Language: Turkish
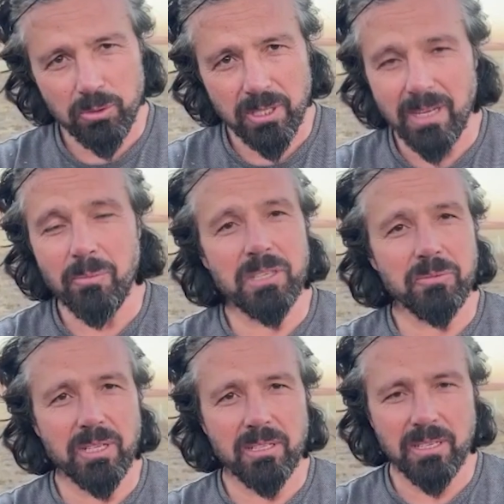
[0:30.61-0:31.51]
Yerli
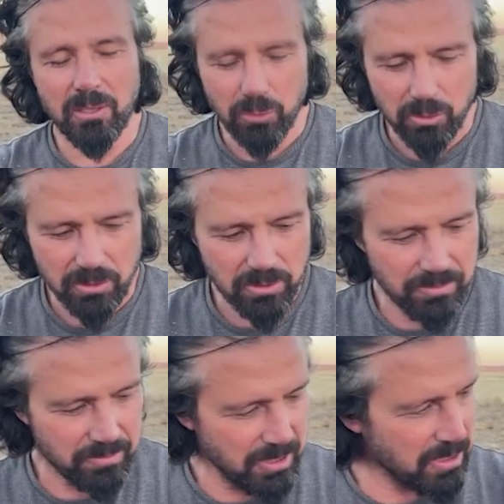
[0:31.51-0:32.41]
mercimekler ekiyoruz.
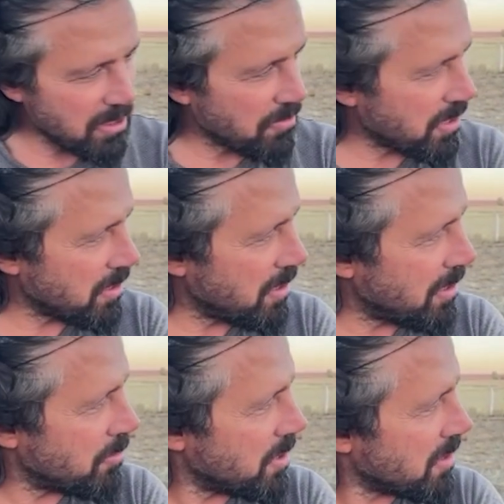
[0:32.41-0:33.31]
Bir de safran
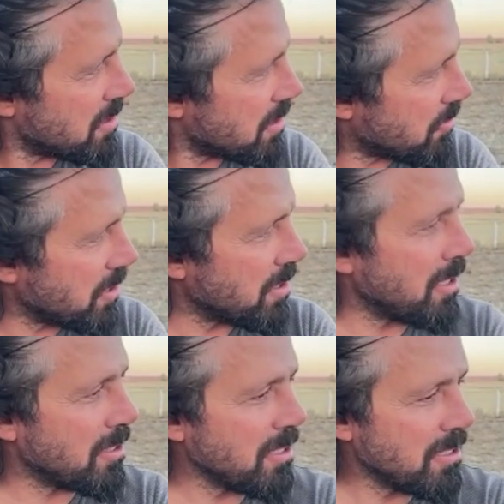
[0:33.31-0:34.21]
deneyelim dedik. Safran da
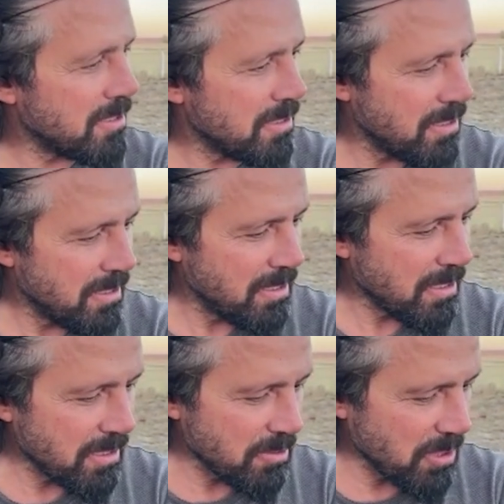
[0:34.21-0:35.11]
ektik.
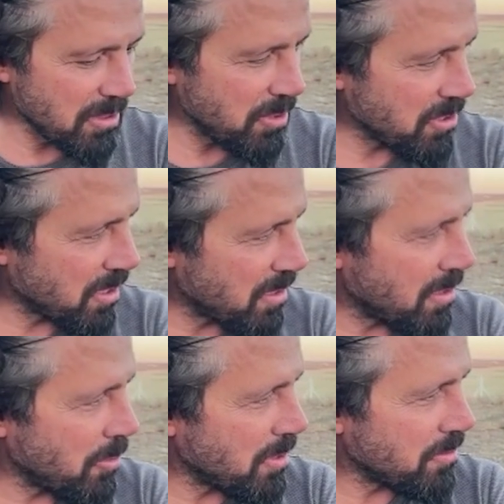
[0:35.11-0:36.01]
Geç biraz meşaketli
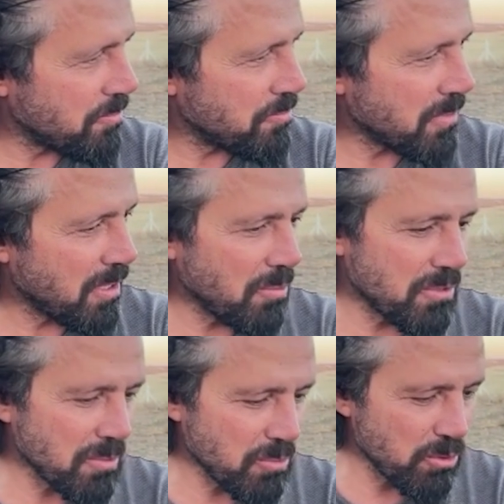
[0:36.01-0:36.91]
ama
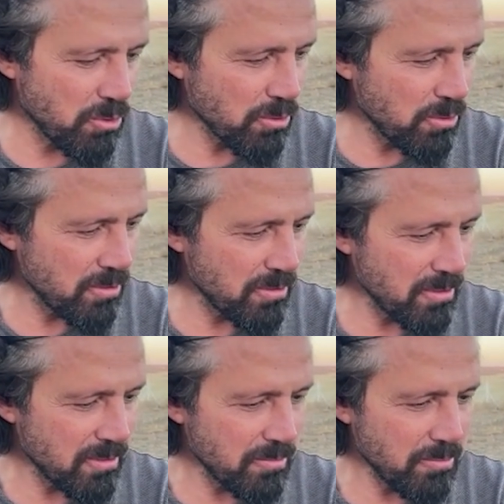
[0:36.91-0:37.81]
yapacak bir şey yok.
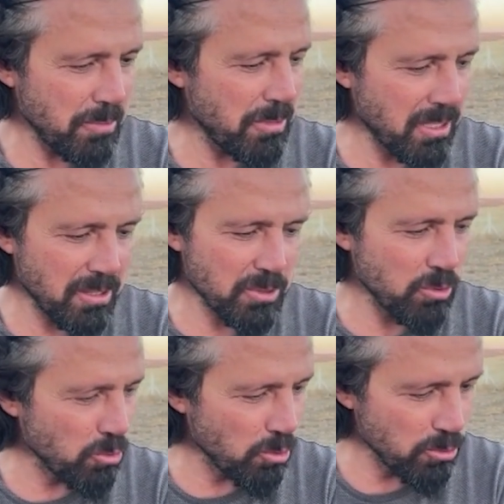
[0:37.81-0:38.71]
Memleketimiz
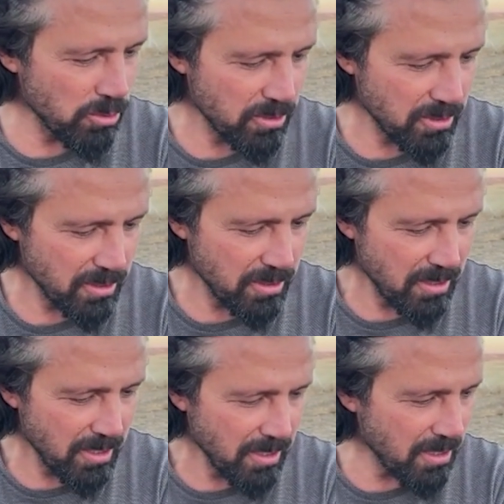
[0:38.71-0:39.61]
o da oldu.
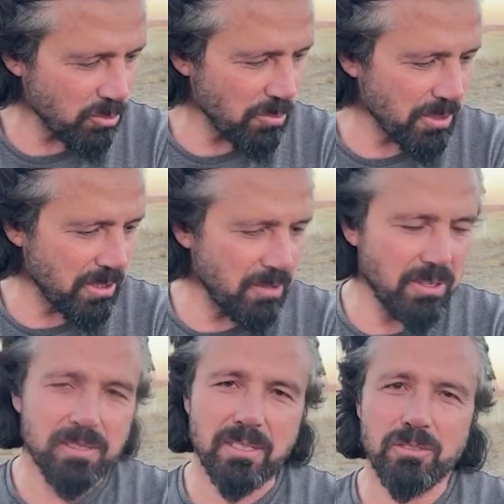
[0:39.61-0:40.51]
Yani toprağa ne
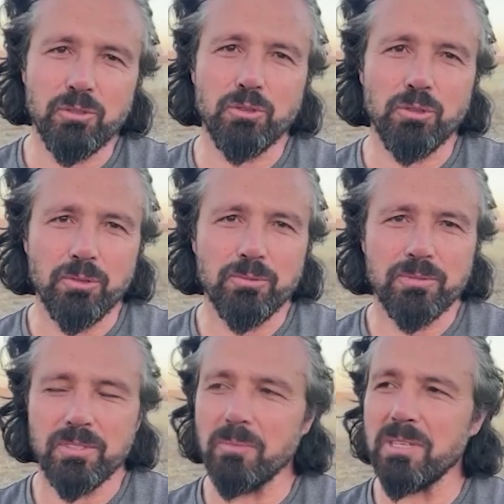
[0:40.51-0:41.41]
verseniz çıkıyor.
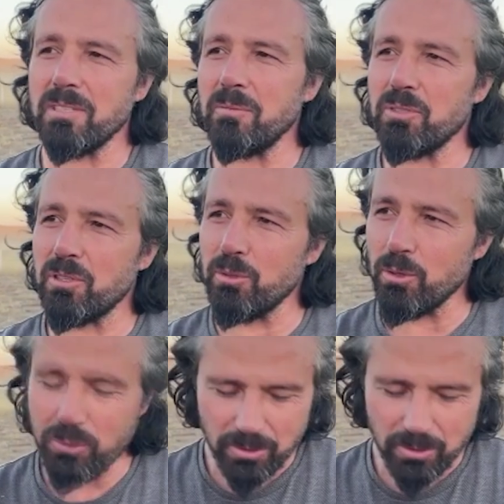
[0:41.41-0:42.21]
Çıkmaz diye bir şey yok.